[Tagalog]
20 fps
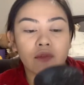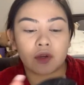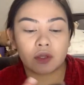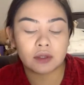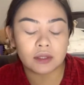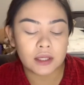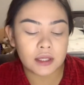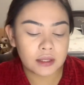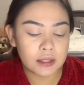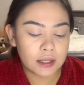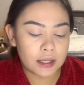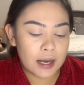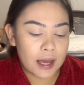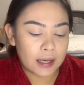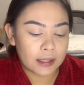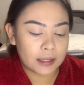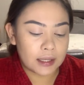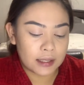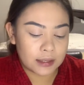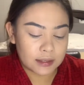Von D The
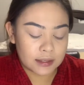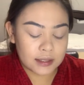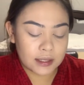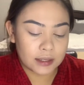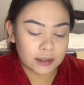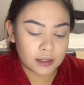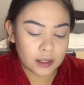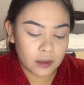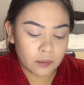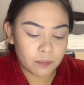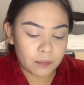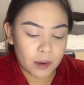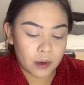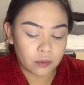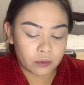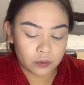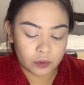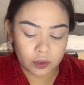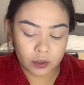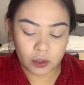Lock It Setting
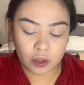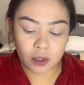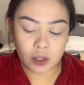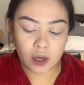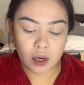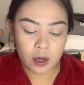Powder.